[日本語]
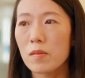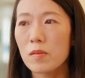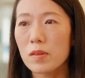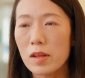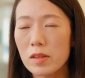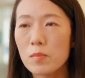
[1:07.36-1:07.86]

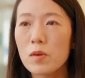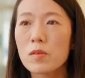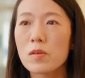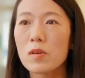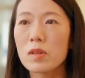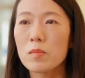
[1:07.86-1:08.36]
同じ目
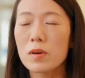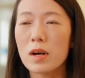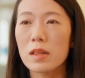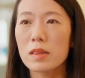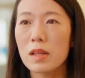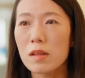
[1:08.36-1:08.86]
標に向
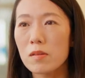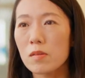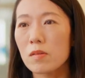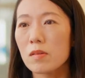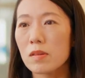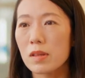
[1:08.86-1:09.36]
かっている
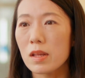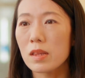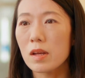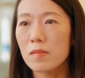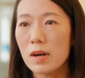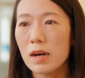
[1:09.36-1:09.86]
という点
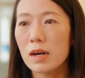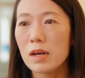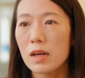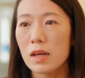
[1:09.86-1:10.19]
では、